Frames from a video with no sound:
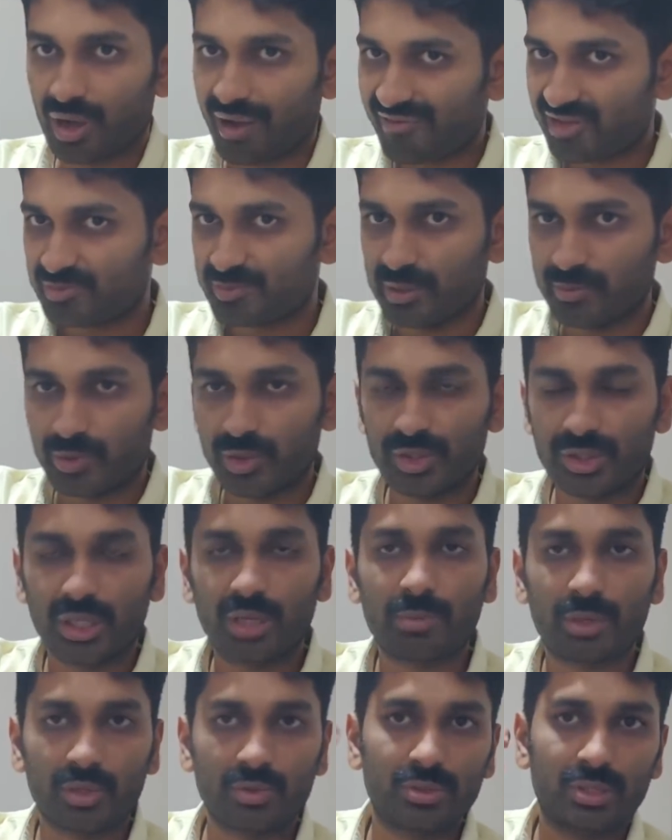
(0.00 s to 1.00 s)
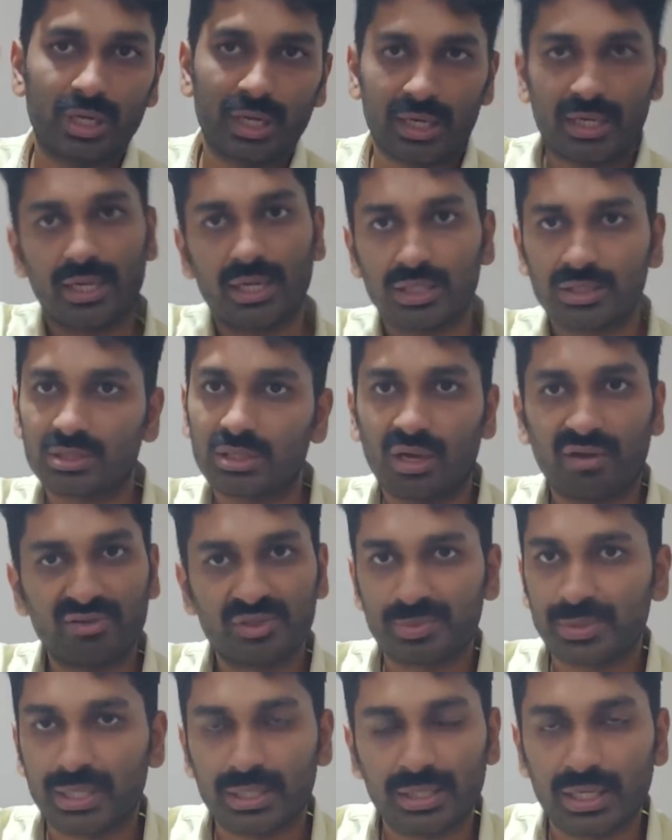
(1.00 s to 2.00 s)
ఆఫ్ స్పిన్ పొజిషన్లో పట్టుకున్నారు ఎట్లా వేస్తే
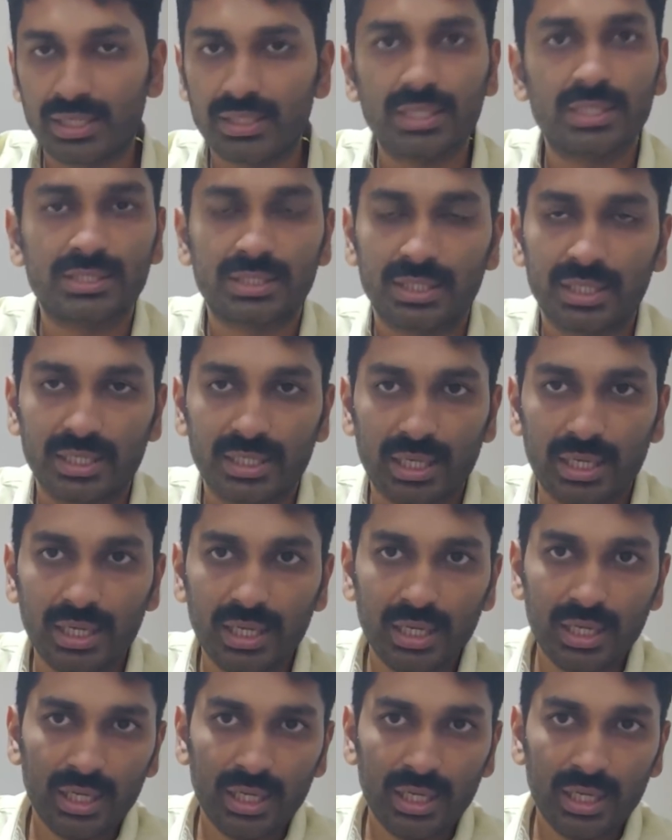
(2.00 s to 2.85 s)
ఆఫ్ స్పిన్ అందరికీ తెలిసిందే కదా